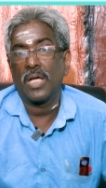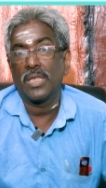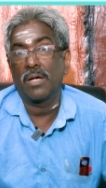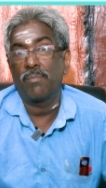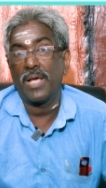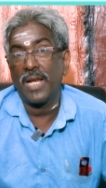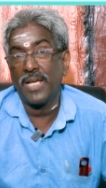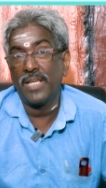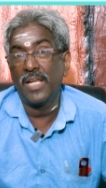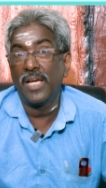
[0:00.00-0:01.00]
அந்த
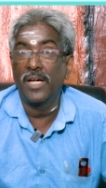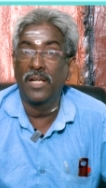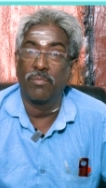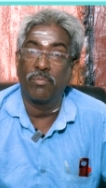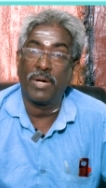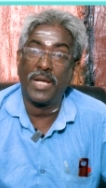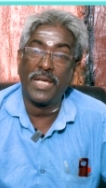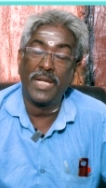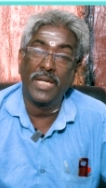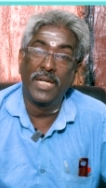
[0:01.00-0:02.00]
மலையிலே ஏறும்
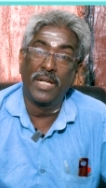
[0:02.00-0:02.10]
மலையிலே